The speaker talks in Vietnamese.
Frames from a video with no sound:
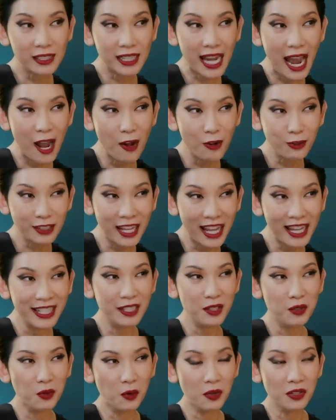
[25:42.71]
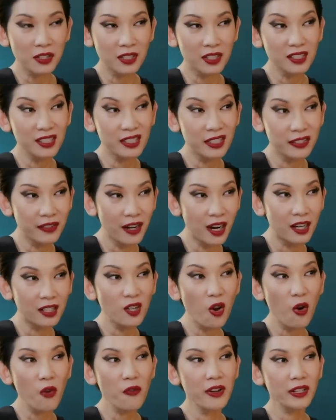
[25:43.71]
cao tay của những người vợ
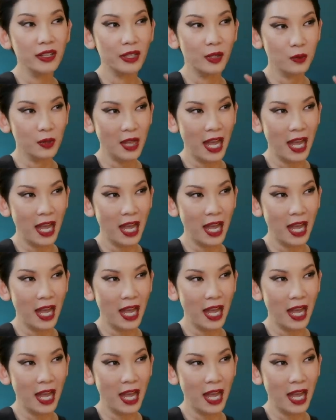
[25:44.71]
đối với tiểu